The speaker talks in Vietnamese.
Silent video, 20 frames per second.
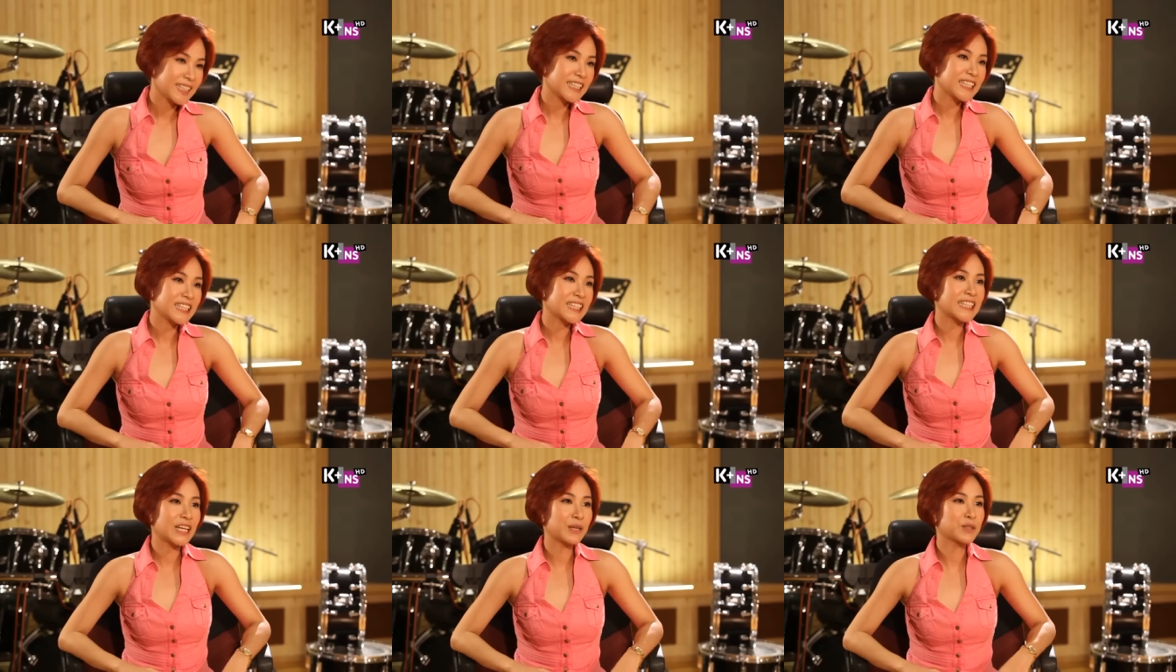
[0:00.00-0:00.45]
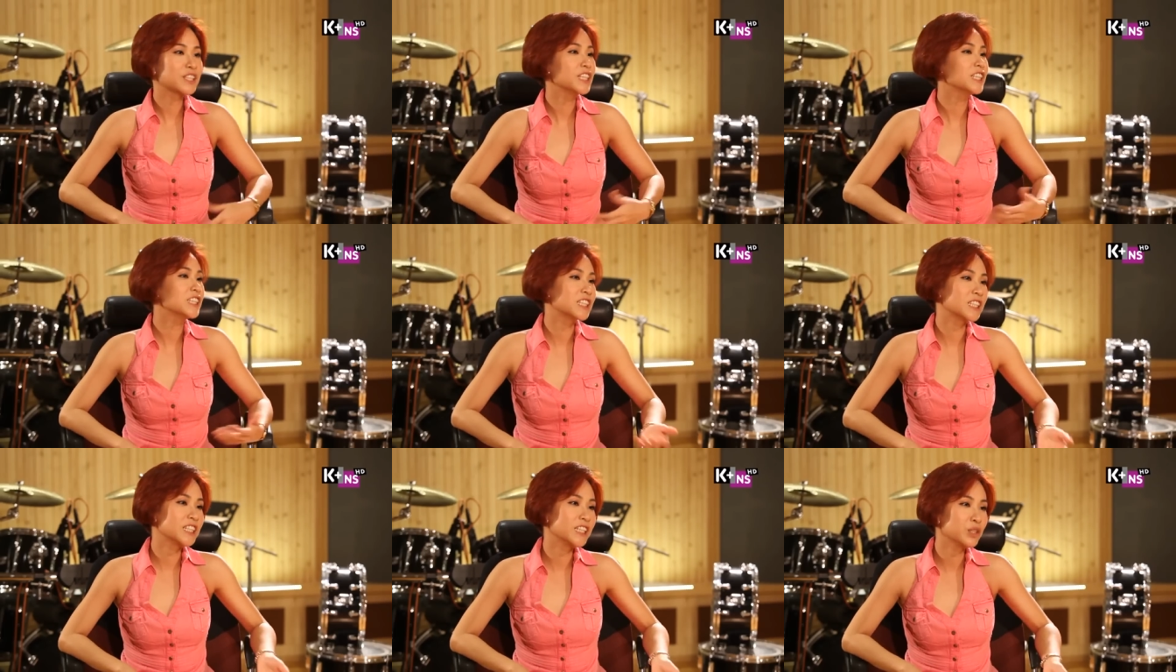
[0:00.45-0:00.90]
à, đầu
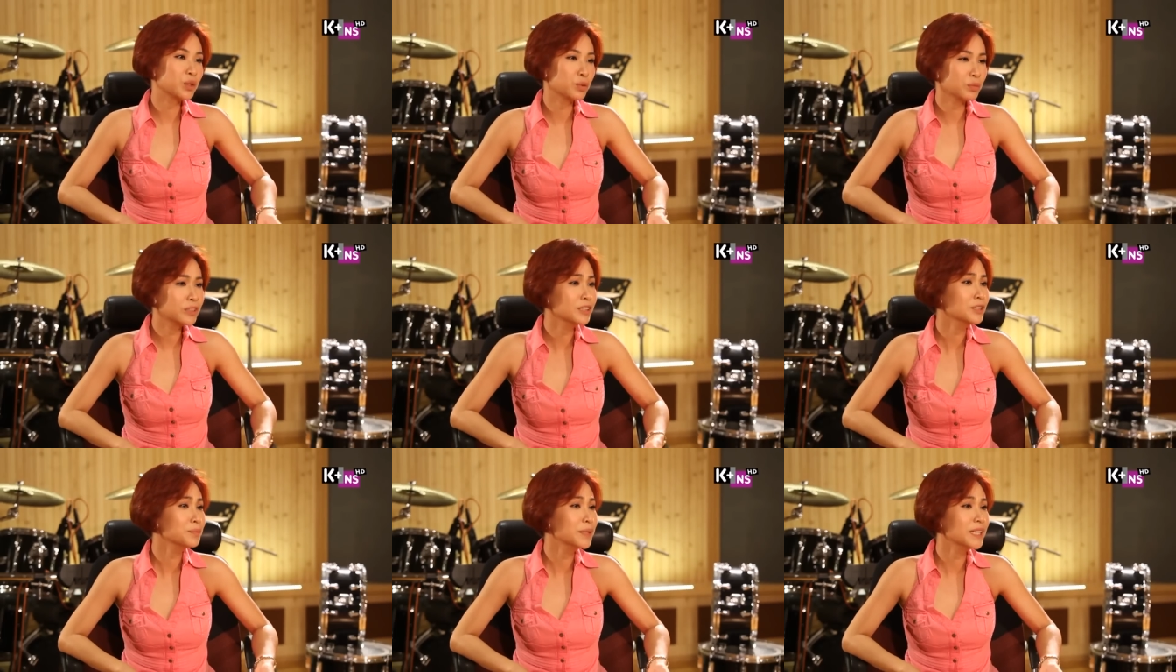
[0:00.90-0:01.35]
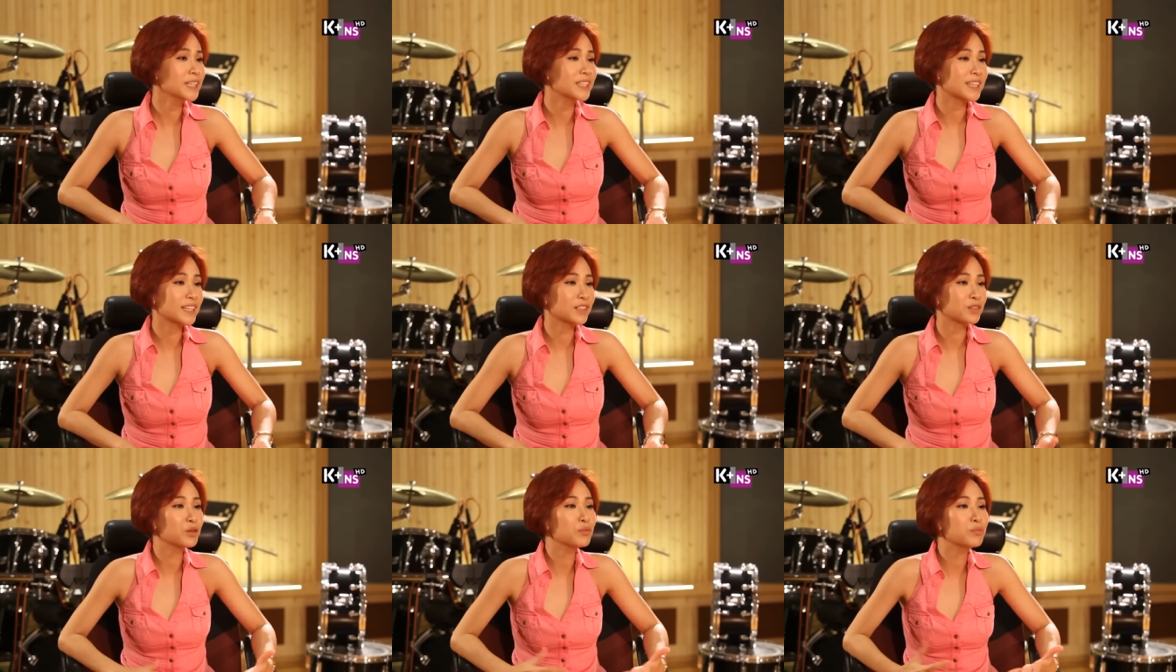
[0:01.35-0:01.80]
tiên thì linh cũng chưa
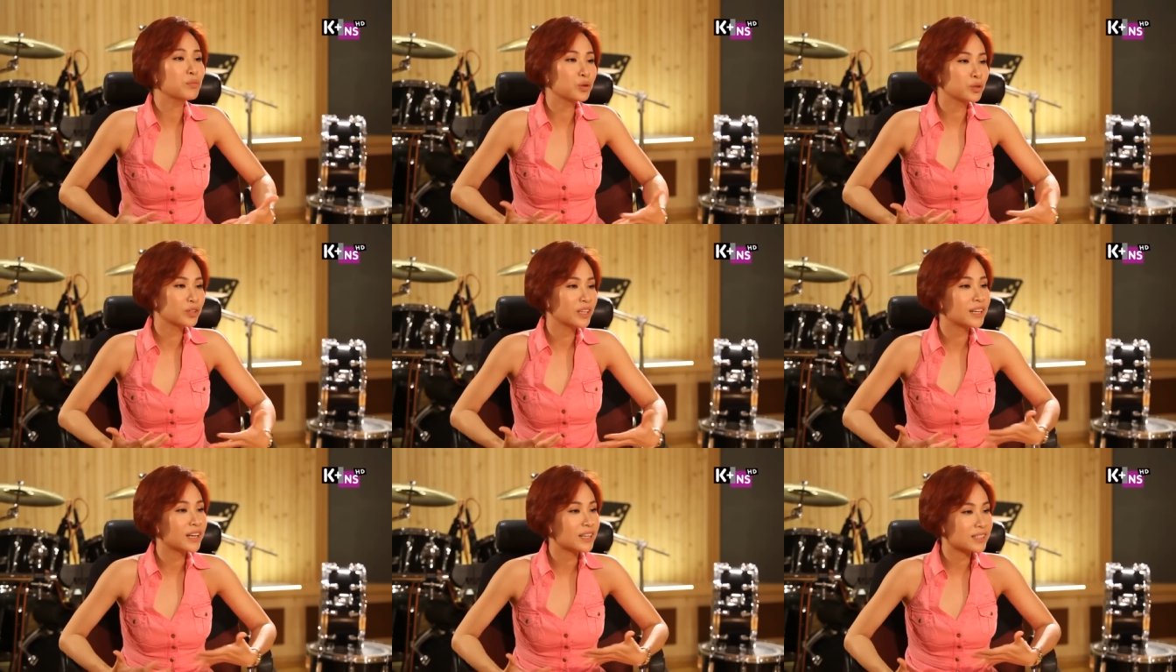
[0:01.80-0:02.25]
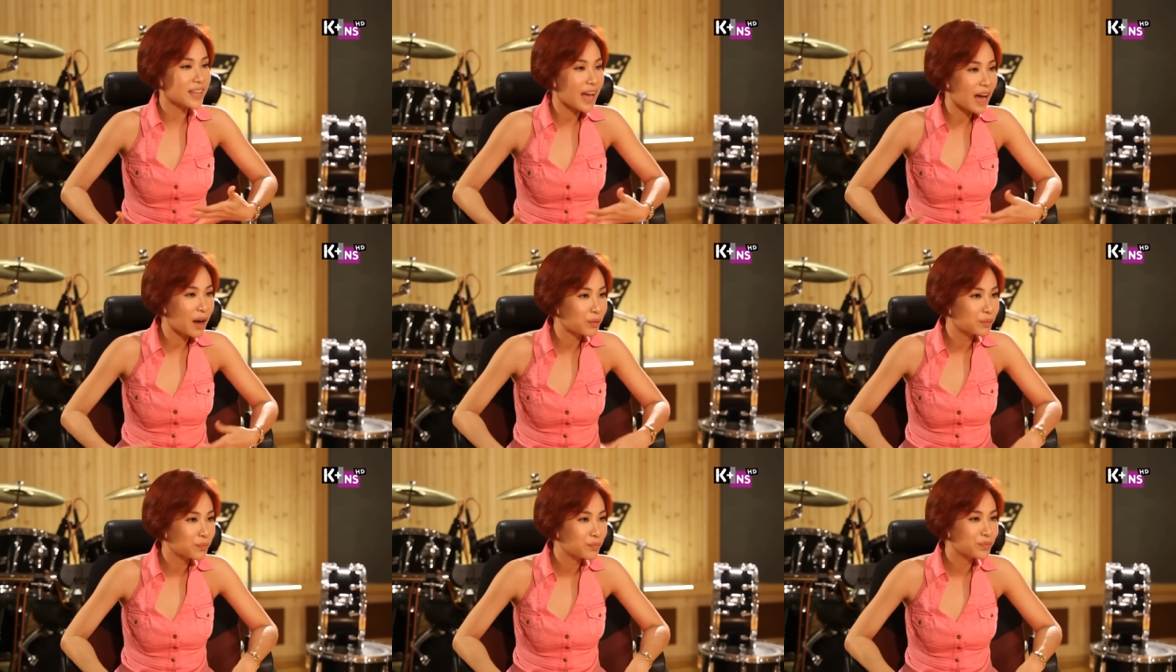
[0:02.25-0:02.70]
biết ca khúc mô tê ra
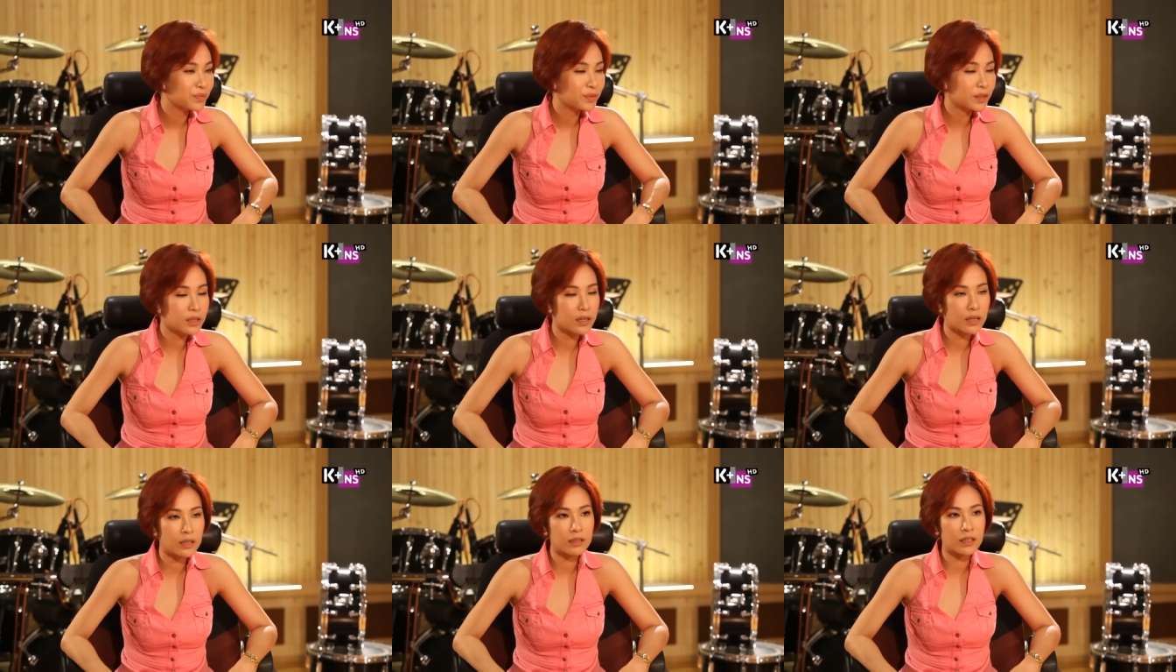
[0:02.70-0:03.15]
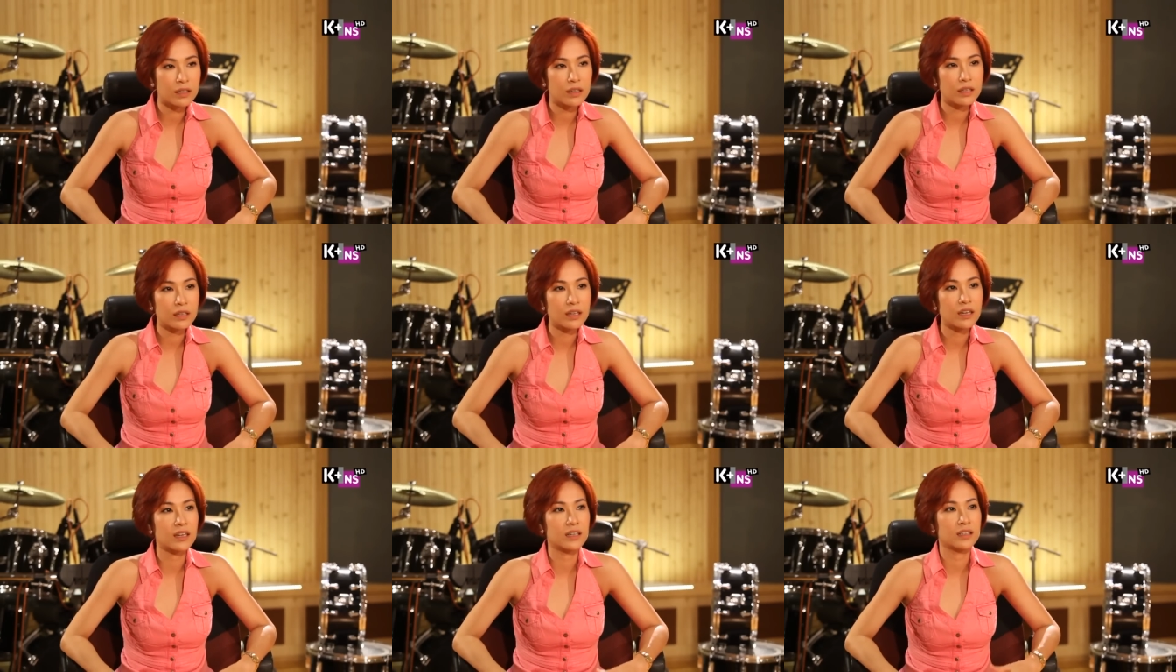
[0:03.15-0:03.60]
sao nhờ
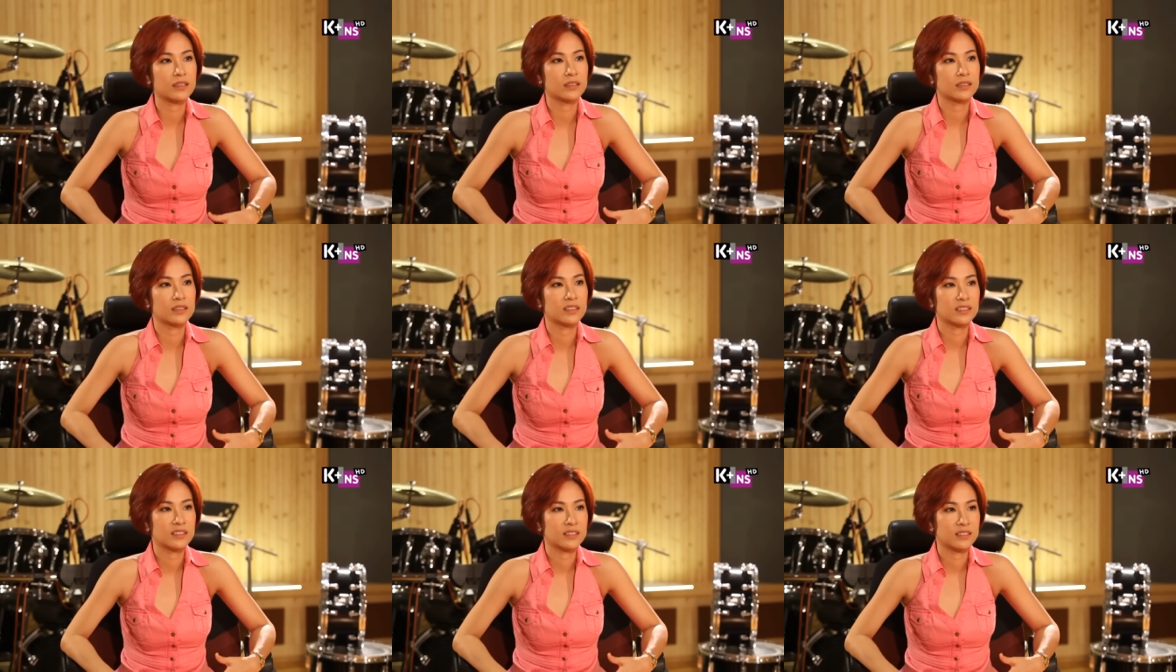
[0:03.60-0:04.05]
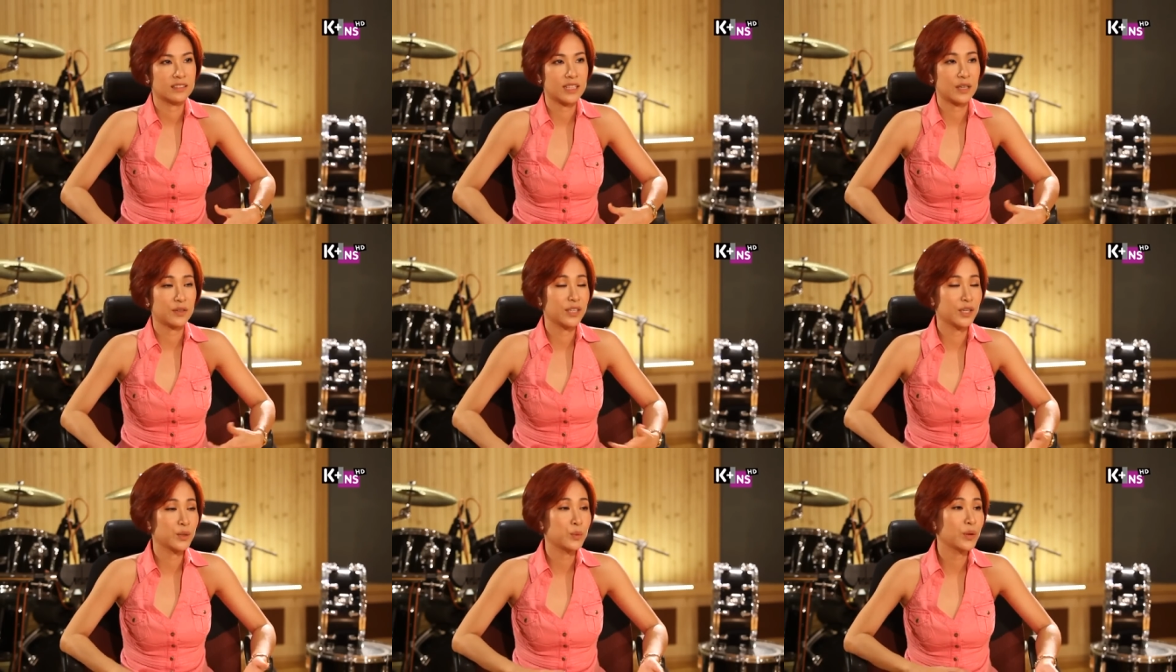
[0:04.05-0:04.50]
à,
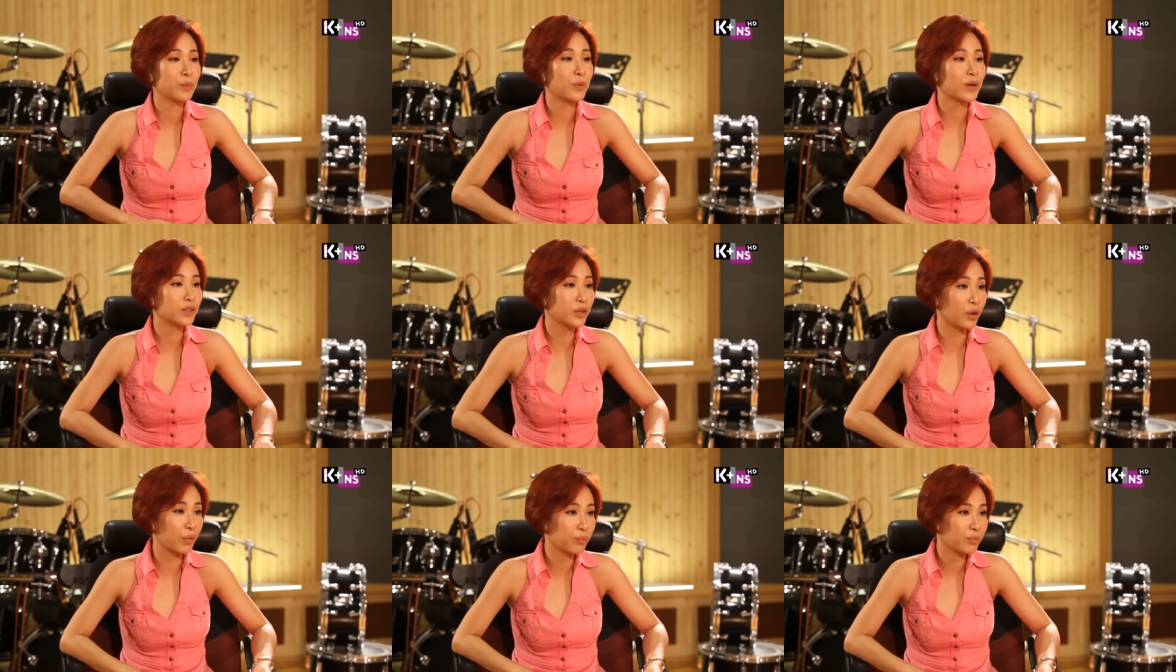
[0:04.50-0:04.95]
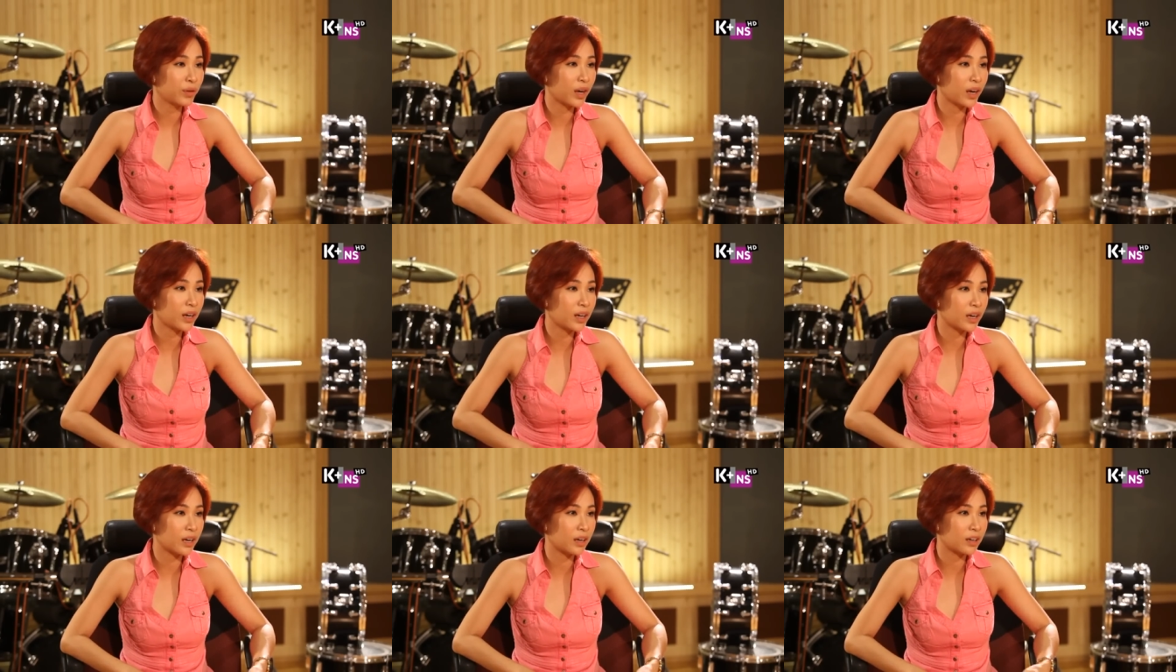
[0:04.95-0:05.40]
đạo diễn nguyễn quang dũng
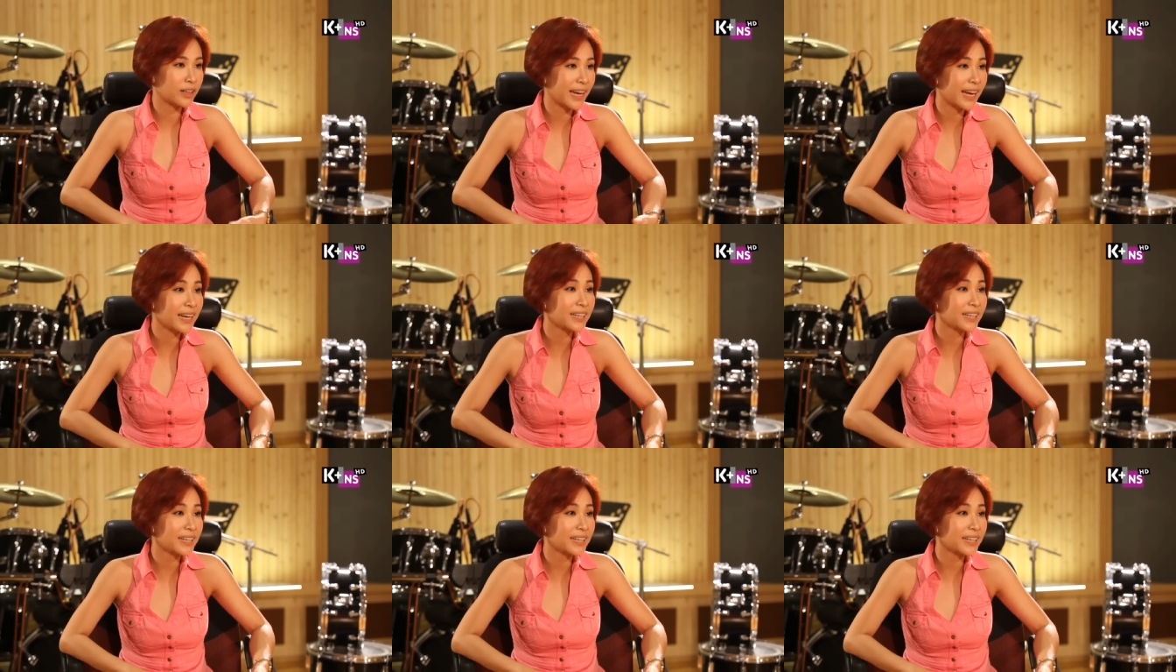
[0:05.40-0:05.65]
nói là hơi